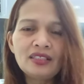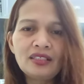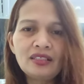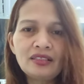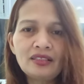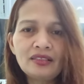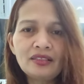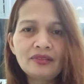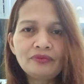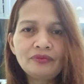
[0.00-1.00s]
uh,
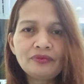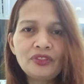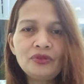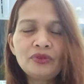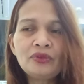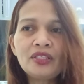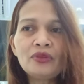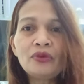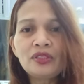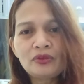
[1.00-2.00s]
sinusulat ko
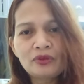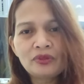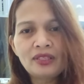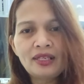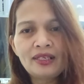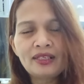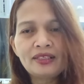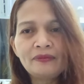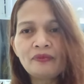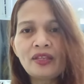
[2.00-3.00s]
ito, talagang
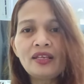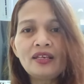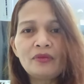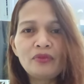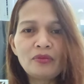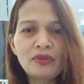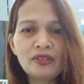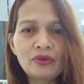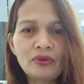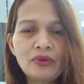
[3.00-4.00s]
nararamdaman
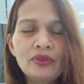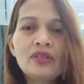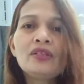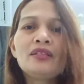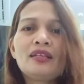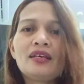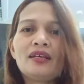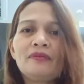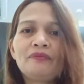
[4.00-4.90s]
ko na